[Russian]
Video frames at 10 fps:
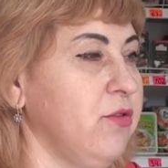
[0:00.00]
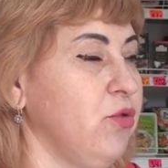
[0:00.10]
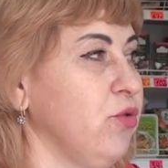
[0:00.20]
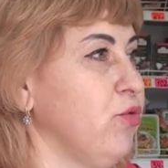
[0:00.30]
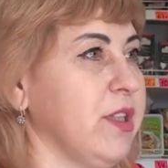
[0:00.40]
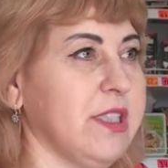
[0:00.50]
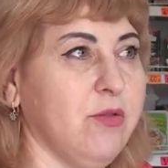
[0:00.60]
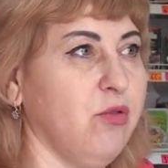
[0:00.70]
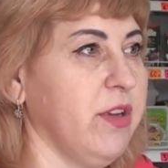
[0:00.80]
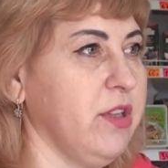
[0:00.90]
вдруг у нас
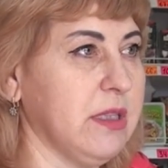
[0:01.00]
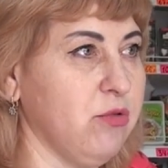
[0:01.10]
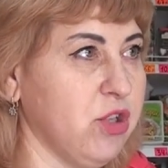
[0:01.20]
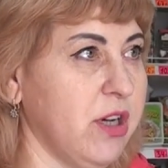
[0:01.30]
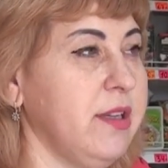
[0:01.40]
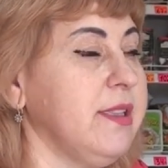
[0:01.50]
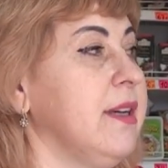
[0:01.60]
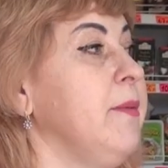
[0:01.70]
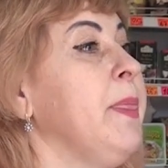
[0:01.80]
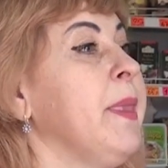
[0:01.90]
такого не случалось,
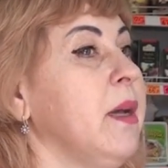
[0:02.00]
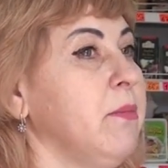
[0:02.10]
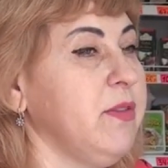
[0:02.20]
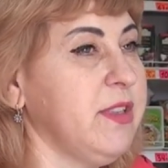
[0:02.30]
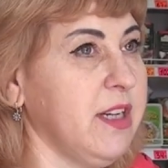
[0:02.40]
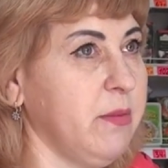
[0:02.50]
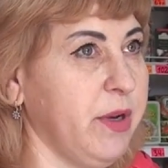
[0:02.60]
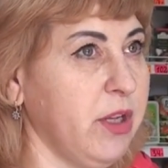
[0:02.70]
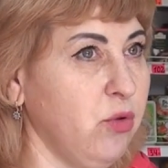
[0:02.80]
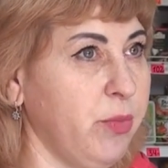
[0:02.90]
мы всех
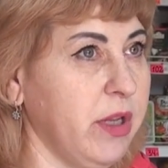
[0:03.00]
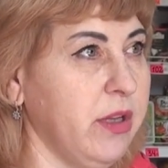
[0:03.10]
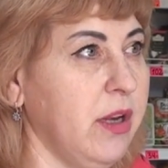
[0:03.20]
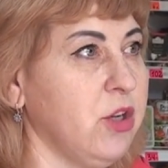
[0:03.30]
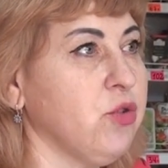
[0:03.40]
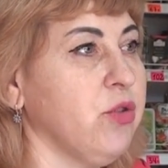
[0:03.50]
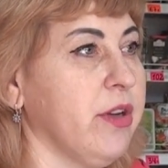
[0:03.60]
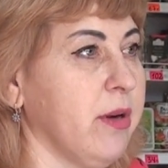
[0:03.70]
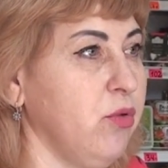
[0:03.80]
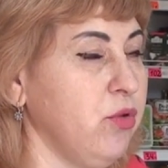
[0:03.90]
предупредили, что на
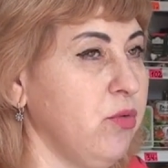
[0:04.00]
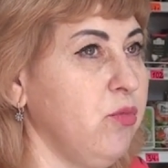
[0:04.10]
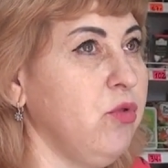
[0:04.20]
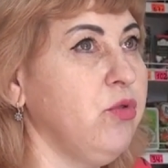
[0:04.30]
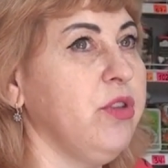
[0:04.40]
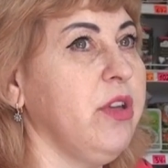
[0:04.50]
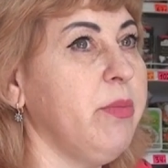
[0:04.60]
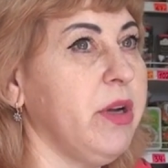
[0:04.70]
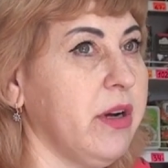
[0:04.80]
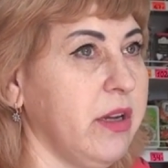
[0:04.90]
работу могут не
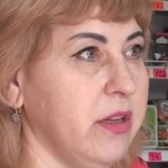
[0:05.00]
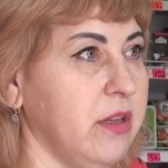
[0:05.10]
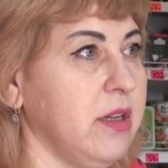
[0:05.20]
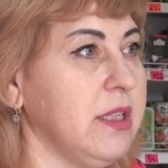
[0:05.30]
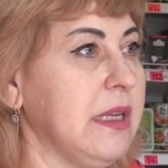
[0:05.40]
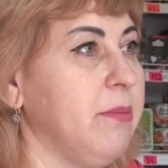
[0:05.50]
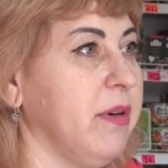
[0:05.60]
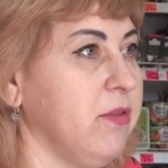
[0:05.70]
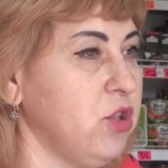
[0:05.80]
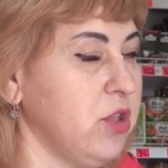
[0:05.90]
приходить, если
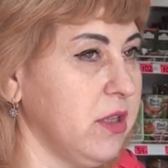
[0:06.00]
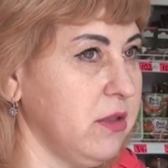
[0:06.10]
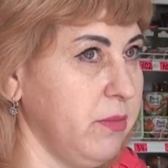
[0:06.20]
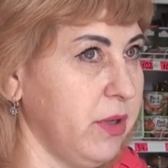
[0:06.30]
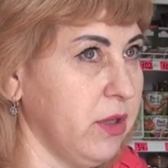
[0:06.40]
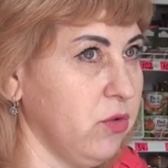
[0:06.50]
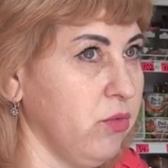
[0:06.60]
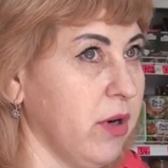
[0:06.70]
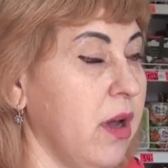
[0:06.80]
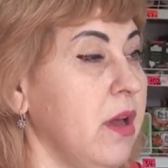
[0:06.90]
повышенная
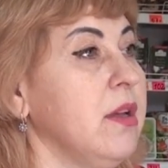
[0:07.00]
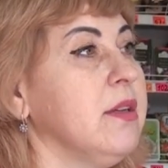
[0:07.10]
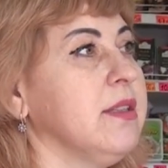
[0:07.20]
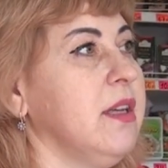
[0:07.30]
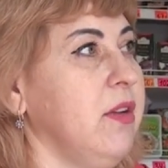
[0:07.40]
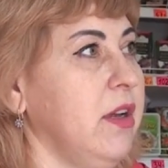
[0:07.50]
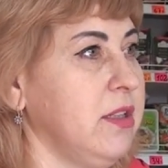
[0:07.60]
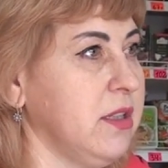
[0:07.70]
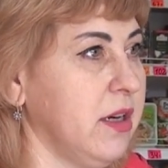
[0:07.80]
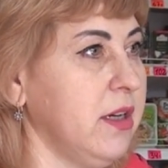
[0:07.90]
температура. Завели
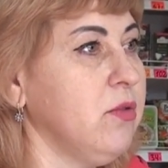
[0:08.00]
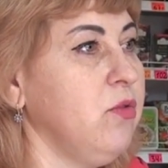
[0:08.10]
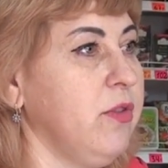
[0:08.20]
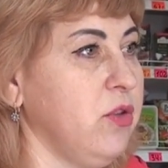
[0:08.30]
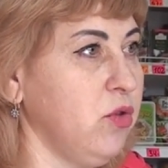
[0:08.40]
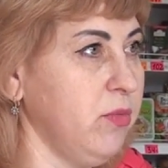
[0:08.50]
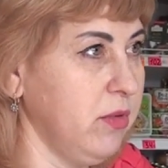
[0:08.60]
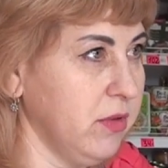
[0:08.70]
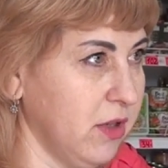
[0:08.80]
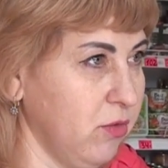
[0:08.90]
тетрадку, ведем
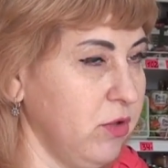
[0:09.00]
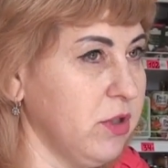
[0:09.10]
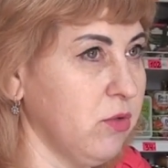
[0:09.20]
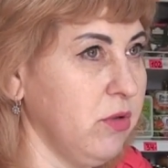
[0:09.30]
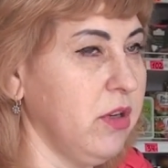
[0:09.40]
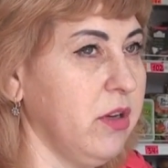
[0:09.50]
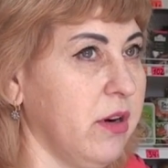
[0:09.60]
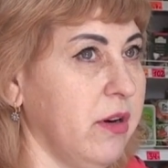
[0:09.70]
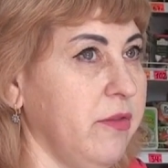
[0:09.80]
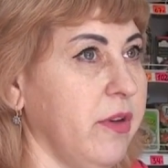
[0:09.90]
такой строгий
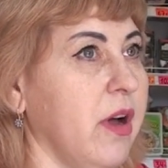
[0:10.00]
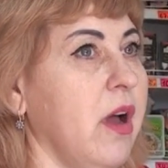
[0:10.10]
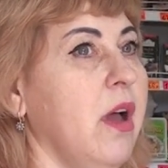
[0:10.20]
график.